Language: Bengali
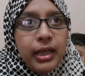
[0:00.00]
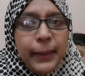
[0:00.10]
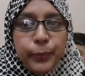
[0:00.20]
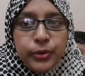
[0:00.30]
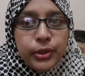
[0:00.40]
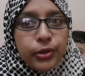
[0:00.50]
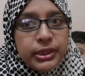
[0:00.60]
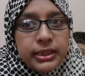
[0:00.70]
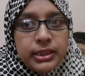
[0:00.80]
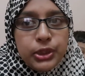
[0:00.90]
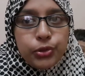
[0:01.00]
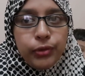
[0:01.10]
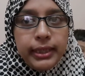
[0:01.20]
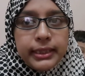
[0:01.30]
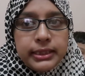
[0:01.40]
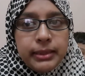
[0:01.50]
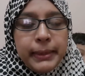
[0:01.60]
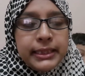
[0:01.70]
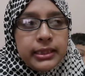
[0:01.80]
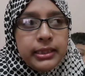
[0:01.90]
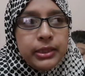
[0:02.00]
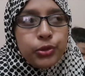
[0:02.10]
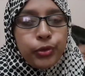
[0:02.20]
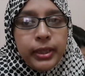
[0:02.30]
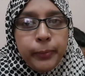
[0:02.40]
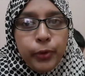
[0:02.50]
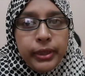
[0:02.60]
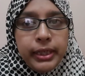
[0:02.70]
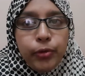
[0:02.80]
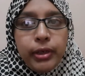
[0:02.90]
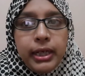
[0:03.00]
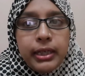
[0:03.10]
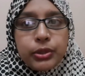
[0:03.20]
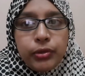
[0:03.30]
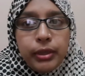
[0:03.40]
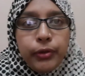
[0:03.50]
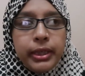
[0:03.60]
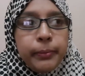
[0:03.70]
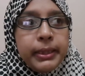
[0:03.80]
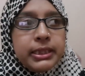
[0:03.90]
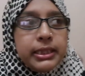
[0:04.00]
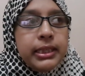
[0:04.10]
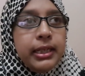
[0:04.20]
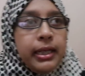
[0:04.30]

আপত্তিকর জিনিস চলে আসে বাচ্চাদের চোখে পড়ে ওরা আসলে অনেক বেশি